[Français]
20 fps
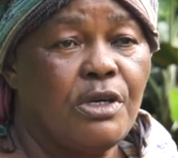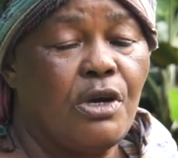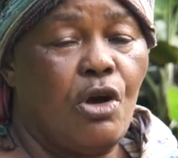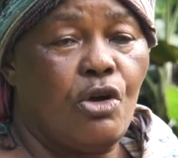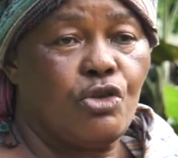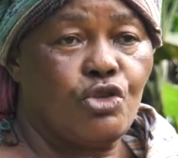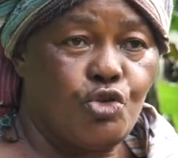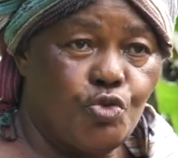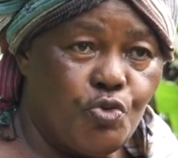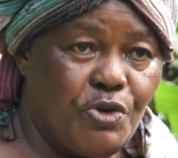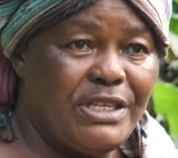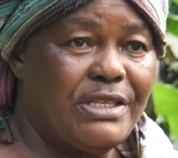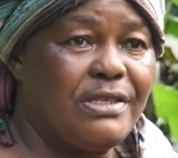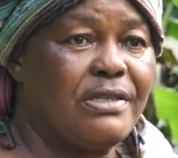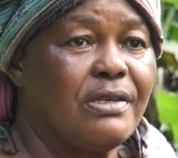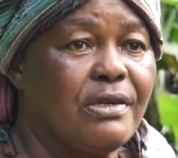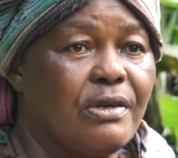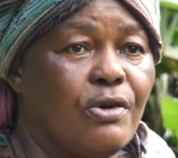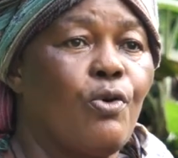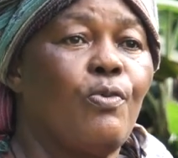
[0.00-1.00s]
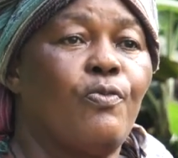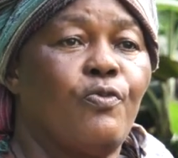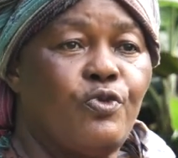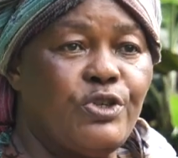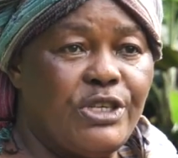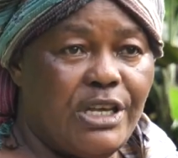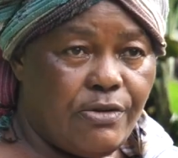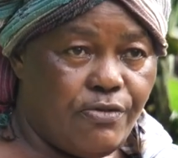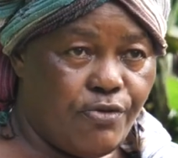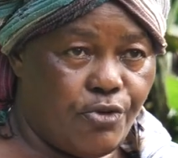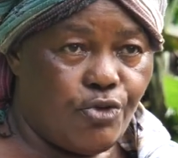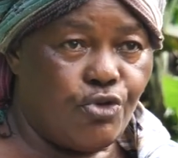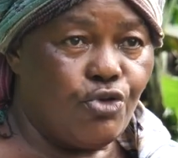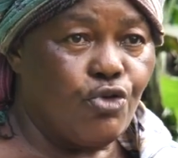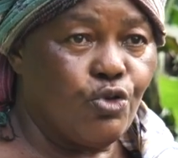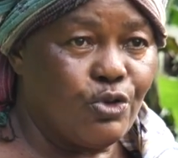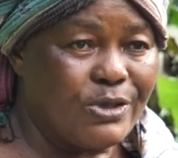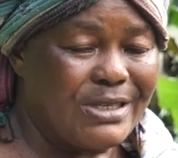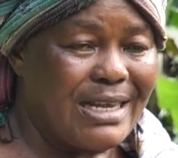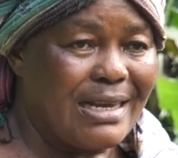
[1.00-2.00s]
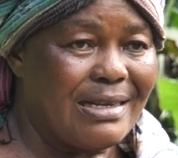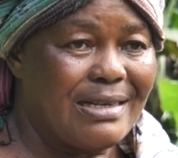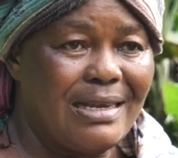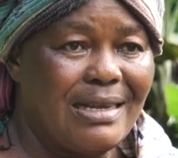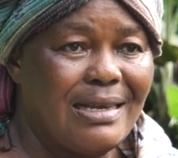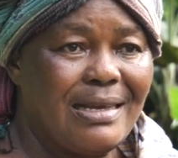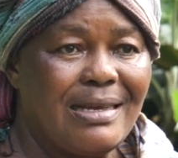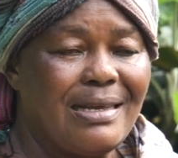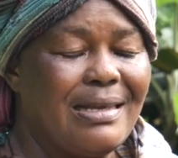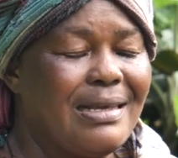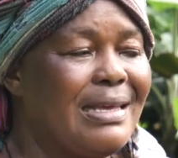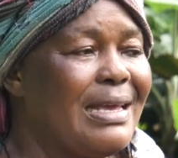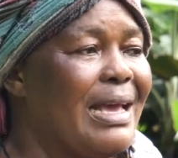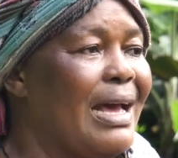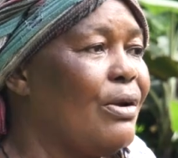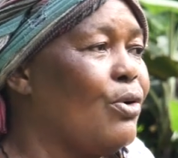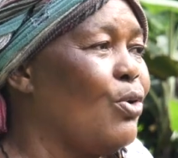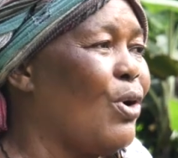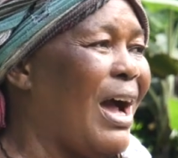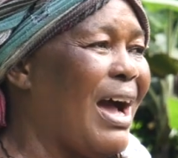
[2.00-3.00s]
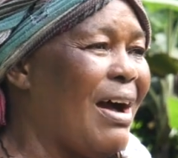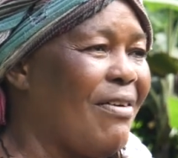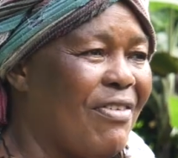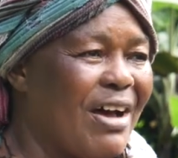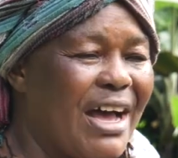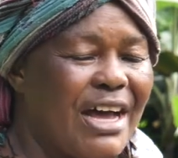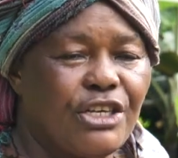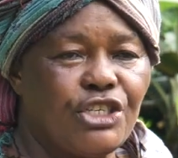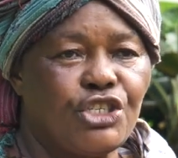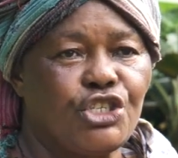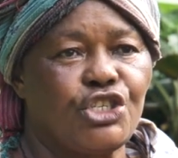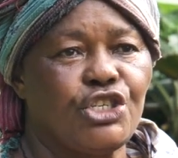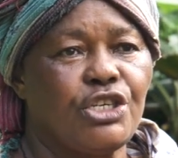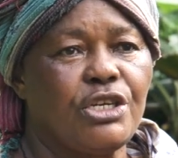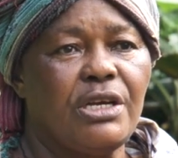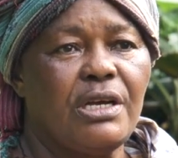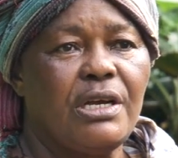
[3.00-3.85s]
Ensuite, comme vous êtes venu constater, il y a le ravage,